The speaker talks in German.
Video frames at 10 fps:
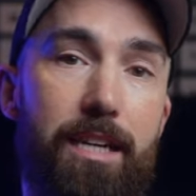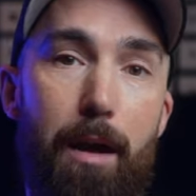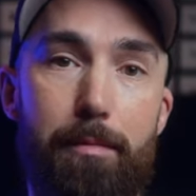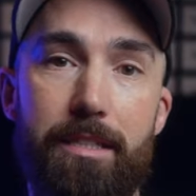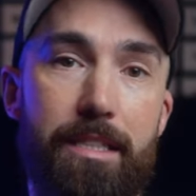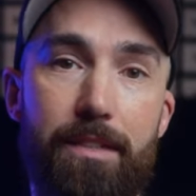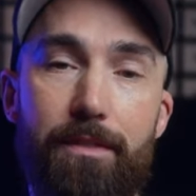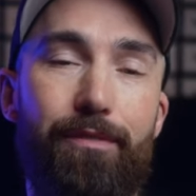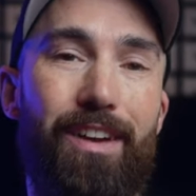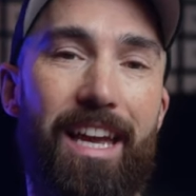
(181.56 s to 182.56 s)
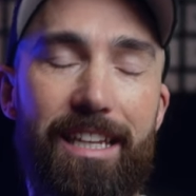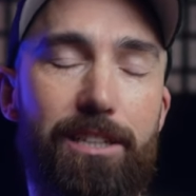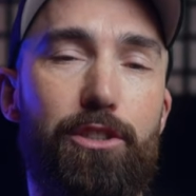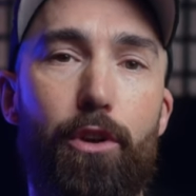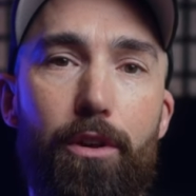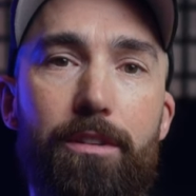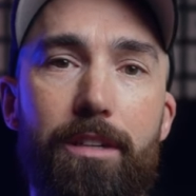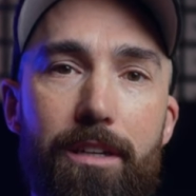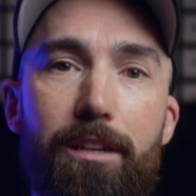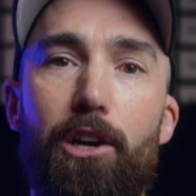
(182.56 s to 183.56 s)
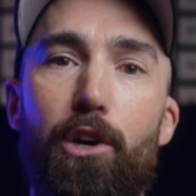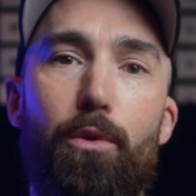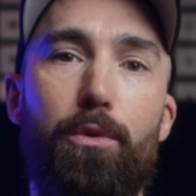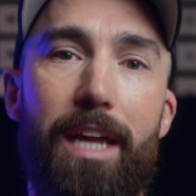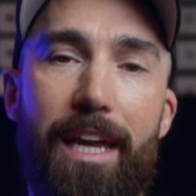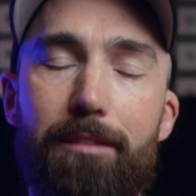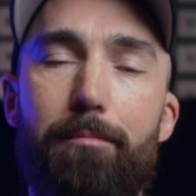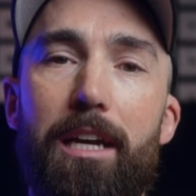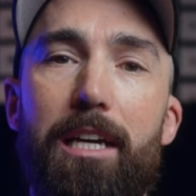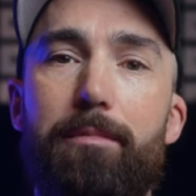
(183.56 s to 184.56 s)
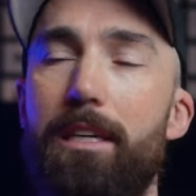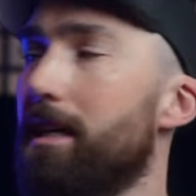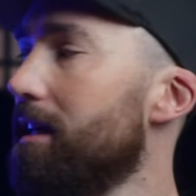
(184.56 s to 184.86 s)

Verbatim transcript: Kabel sich irgendwie verheddern könnte oder hängen bleibt.